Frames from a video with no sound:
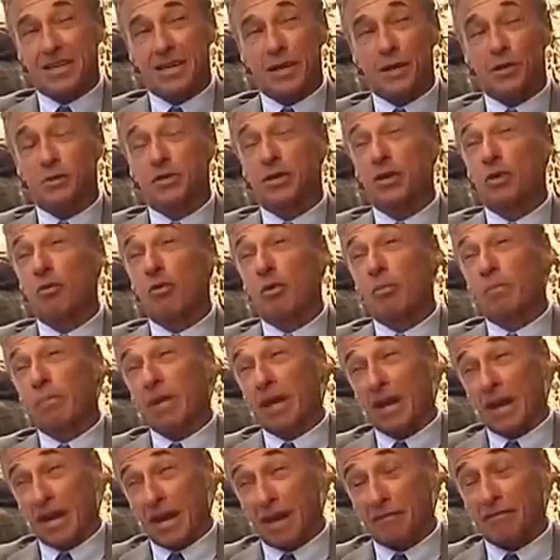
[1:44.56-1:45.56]
que era o que eu
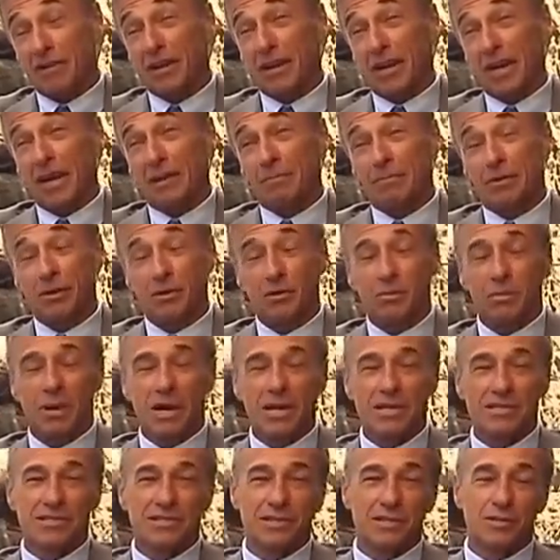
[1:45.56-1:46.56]
operava na época no
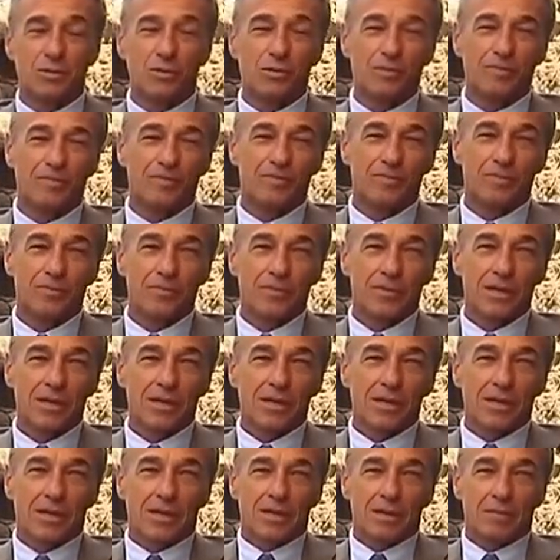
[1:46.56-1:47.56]
Brasil,
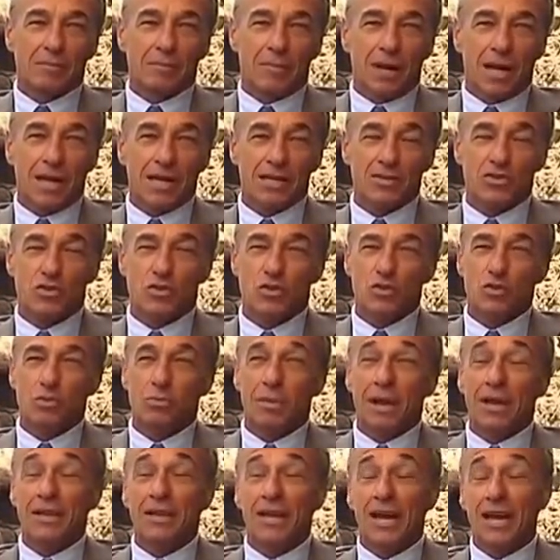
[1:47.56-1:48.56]
mas
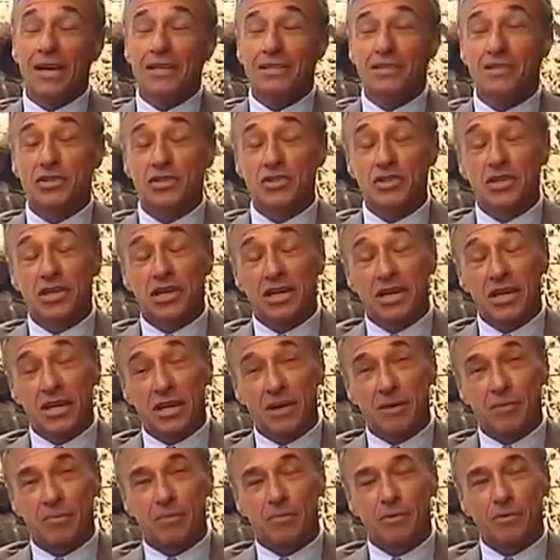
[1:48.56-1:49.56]
numa análise de
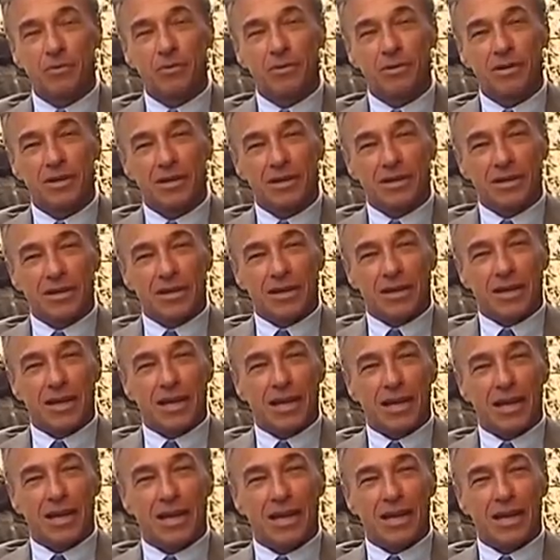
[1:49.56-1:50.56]
campo,
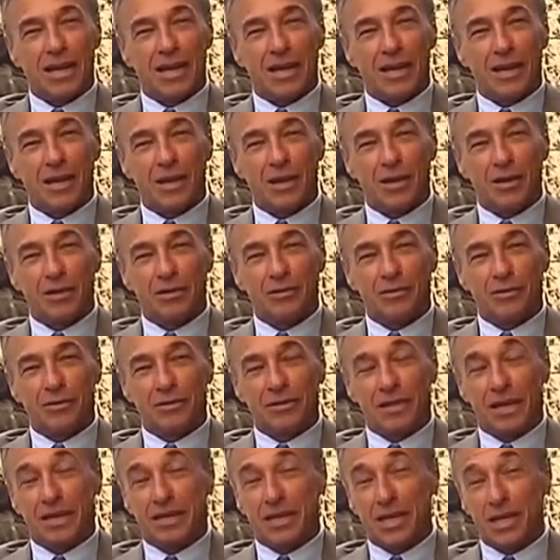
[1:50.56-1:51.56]
é,
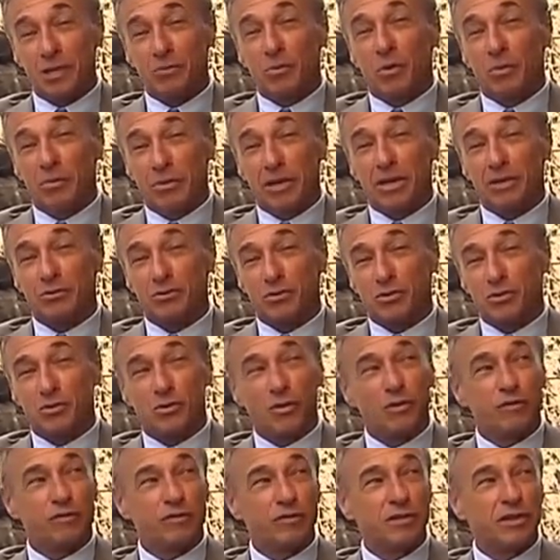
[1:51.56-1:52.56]
naquele momento de
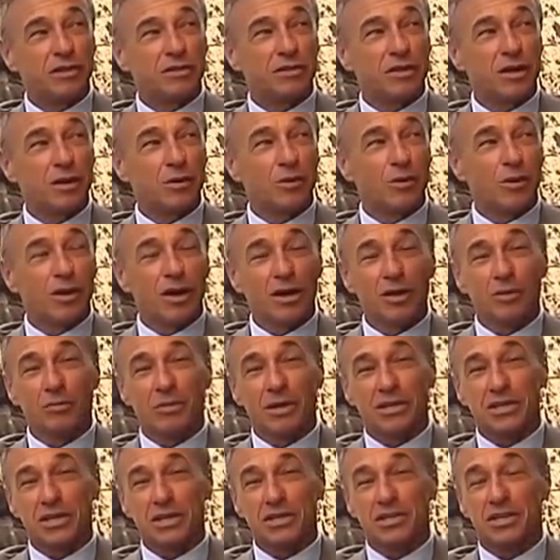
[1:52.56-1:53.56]
conflito em Angola,
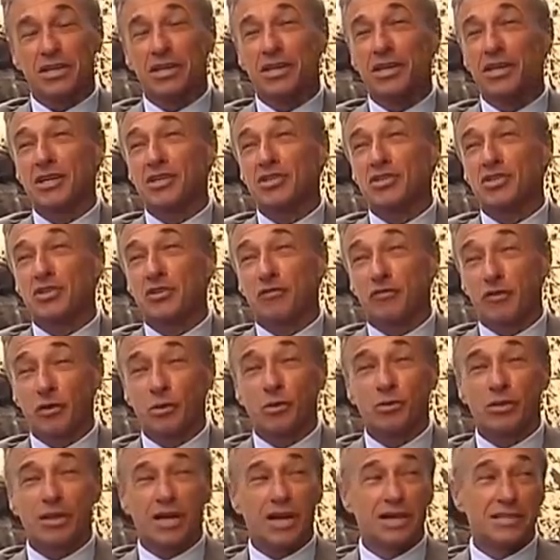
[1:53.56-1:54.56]
uma das grandes
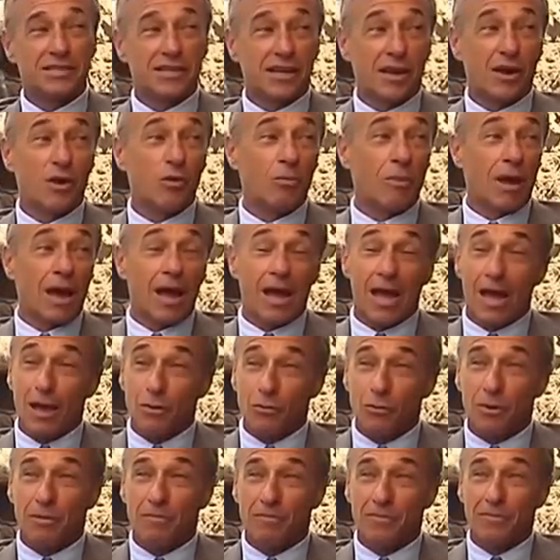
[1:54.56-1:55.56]
dificuldades era arrumar
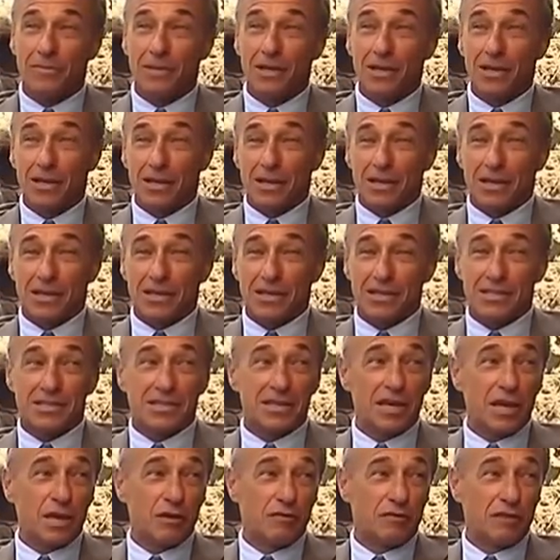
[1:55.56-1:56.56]
água, e
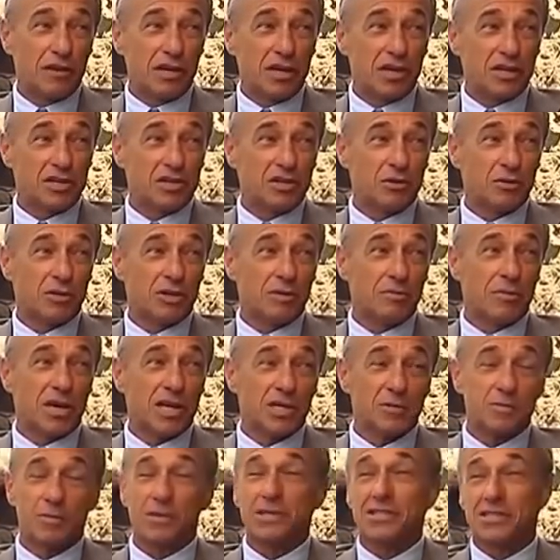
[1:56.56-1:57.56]
cerveja, o que
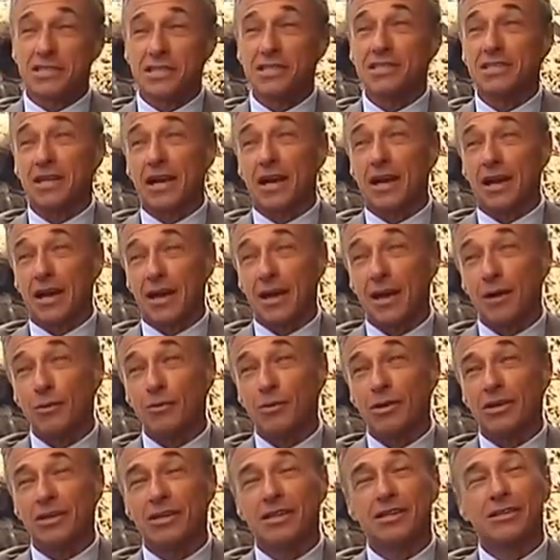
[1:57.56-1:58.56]
mais precisa era
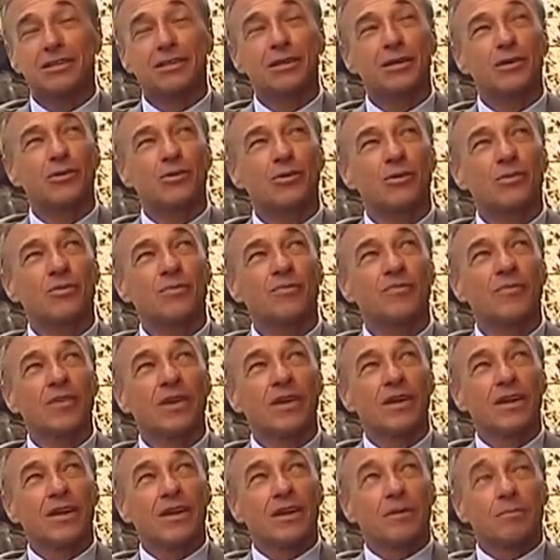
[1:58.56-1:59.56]
água, né? Então,
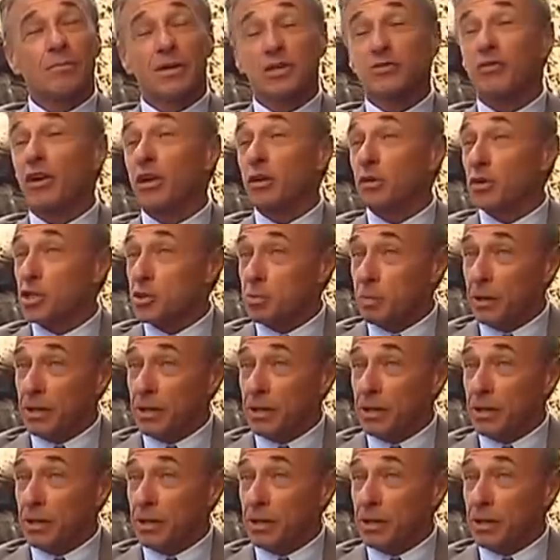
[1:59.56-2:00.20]
mas valeu a